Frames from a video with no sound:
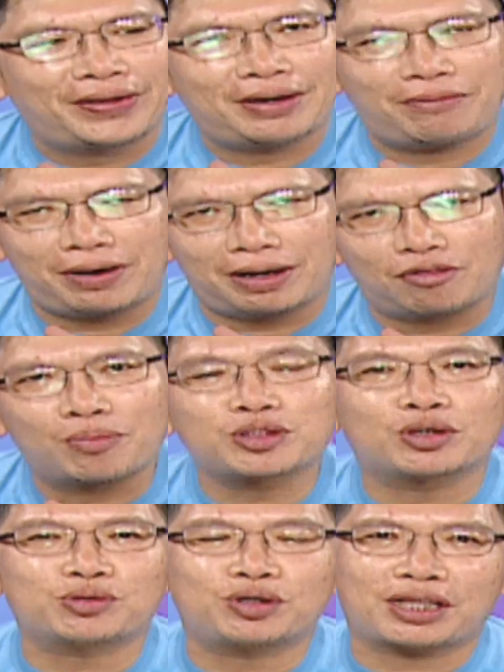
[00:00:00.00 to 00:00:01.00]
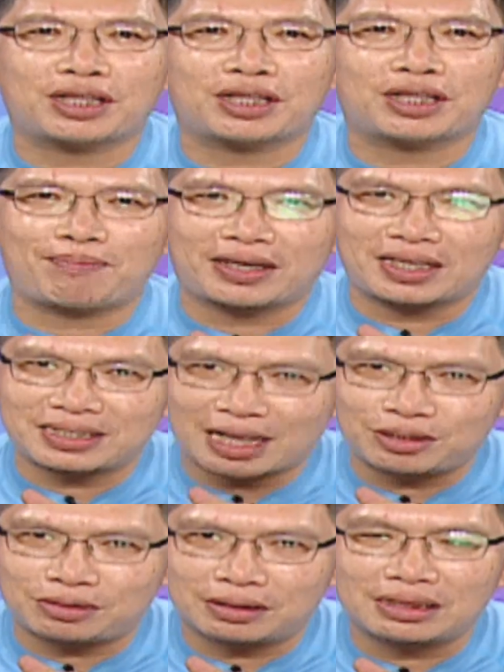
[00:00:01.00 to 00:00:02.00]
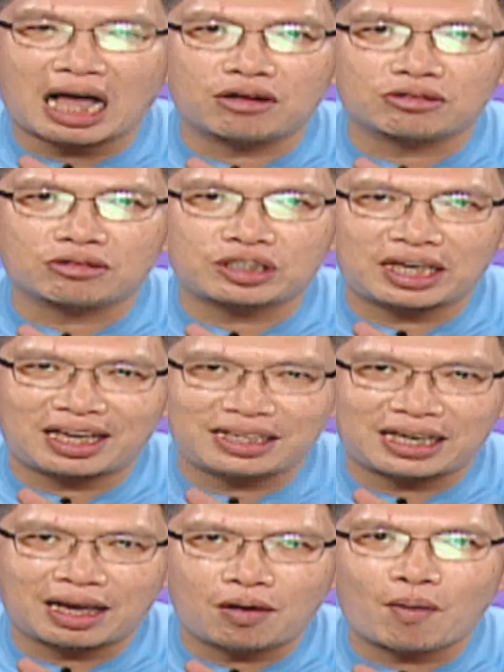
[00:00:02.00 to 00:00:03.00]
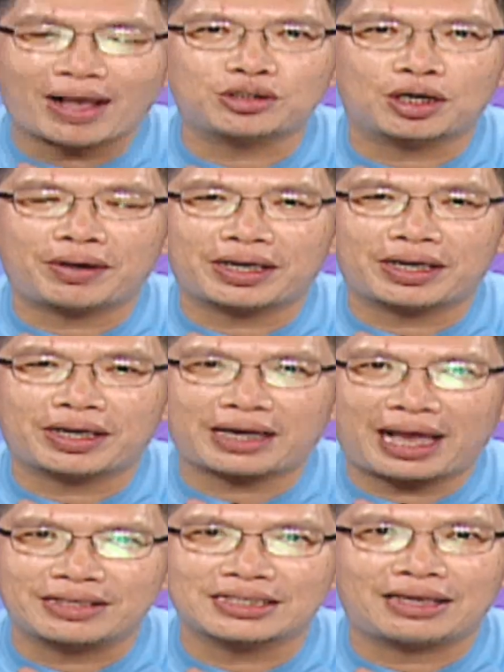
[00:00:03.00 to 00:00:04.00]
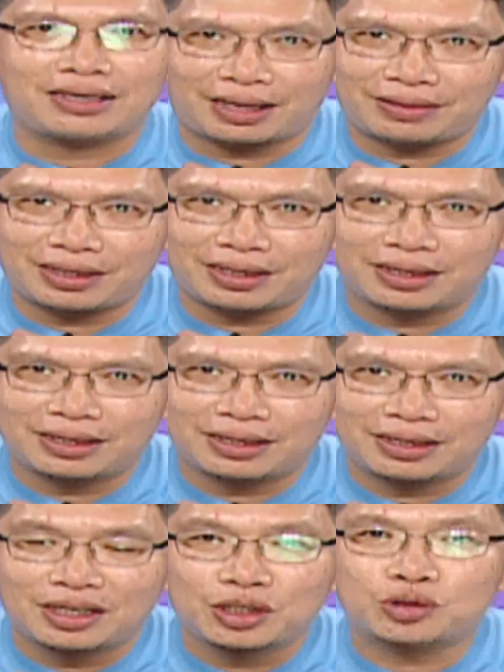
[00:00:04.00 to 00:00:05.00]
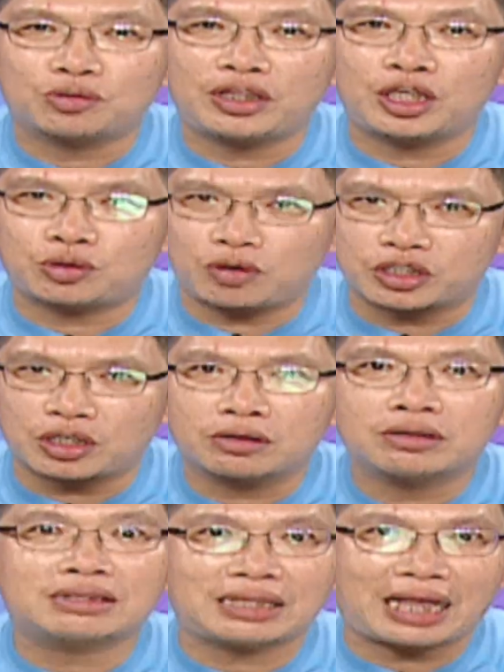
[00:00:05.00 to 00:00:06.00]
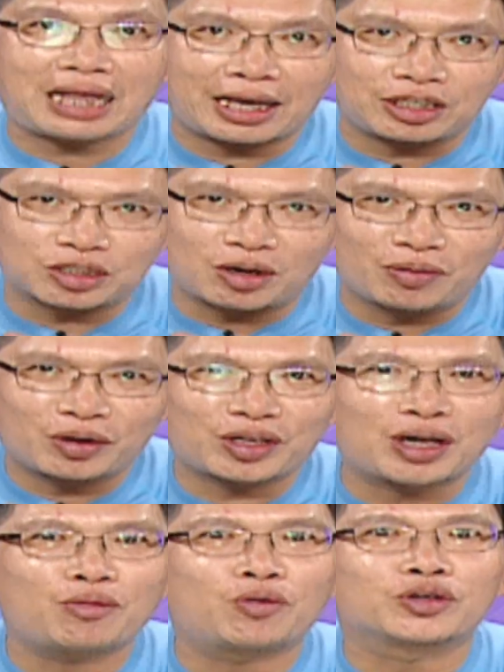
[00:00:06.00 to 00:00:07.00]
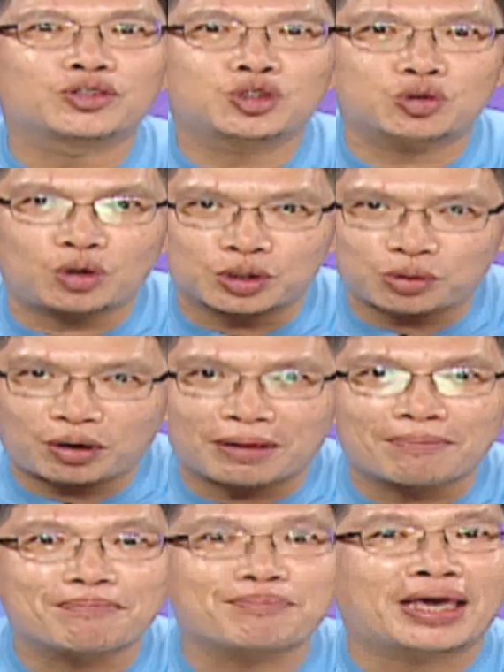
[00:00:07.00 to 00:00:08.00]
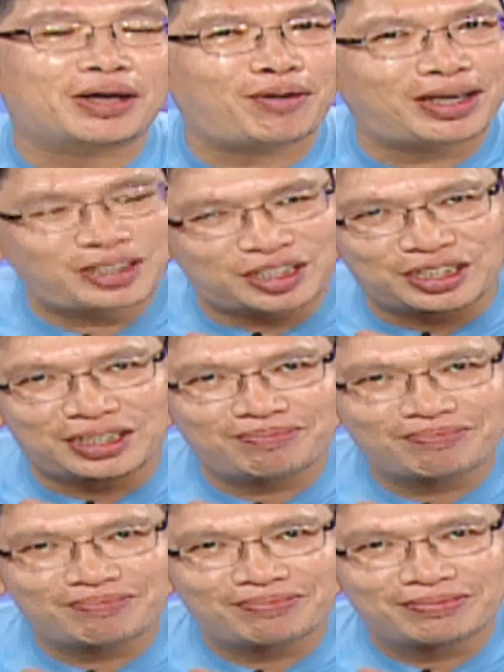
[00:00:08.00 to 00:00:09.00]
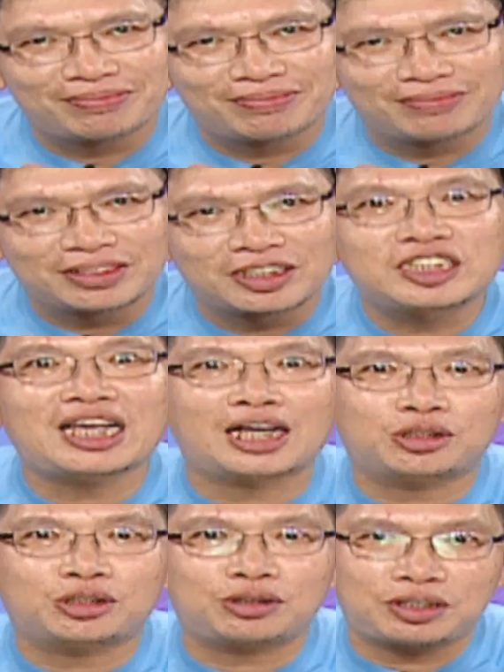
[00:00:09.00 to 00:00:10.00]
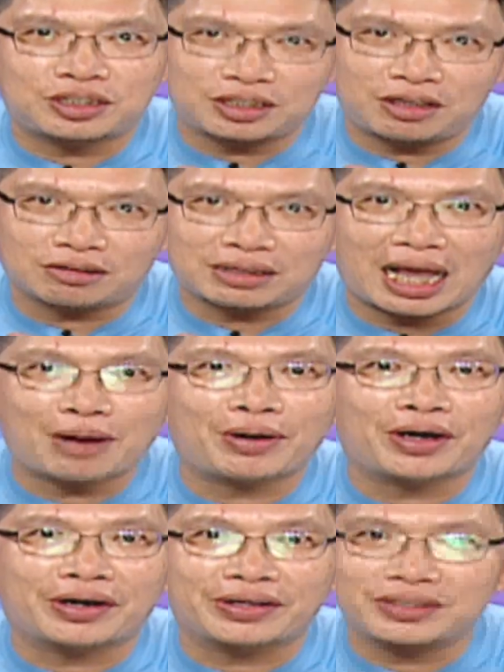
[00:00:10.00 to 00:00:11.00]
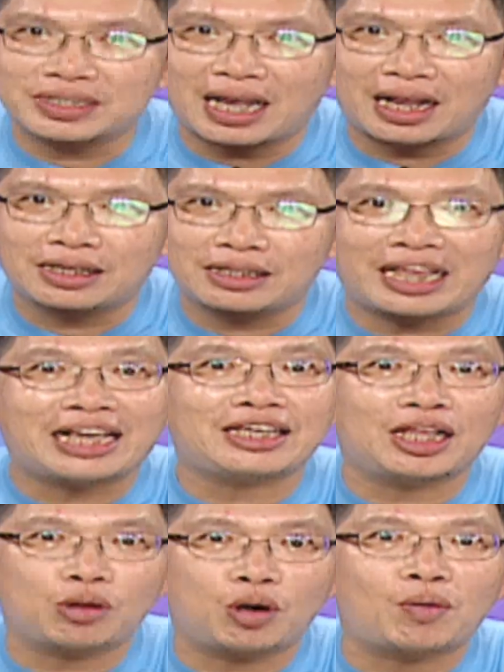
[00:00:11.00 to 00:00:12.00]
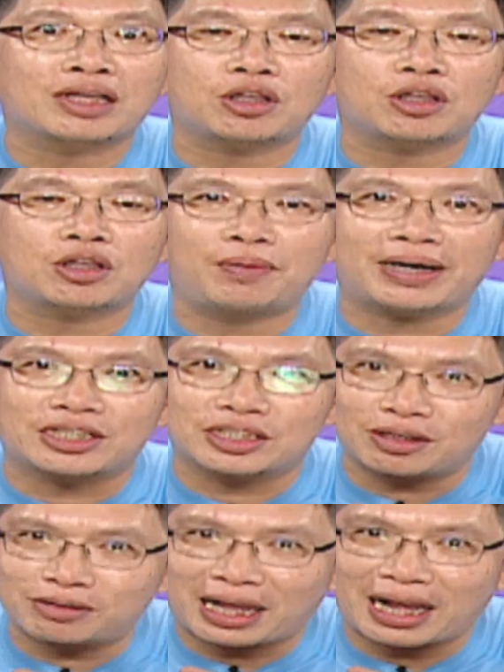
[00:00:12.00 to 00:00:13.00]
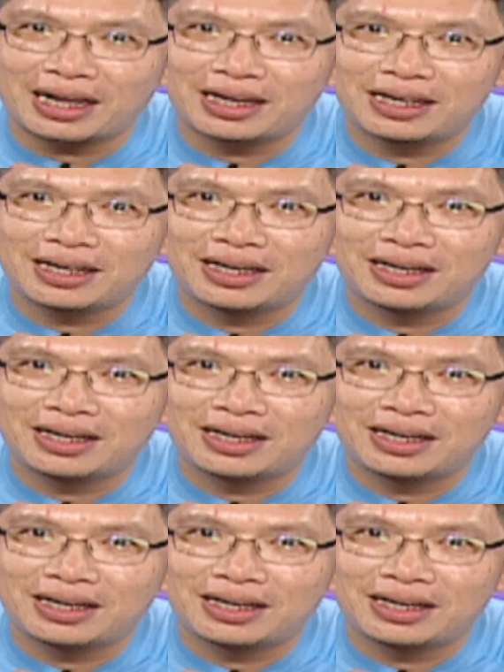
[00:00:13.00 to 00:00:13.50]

因为我们所做的每件善举，老天爷完全会看在眼里。主力做手戴总跟我作对没关系，下去之后他会很惨，连阎罗王都不敢收他。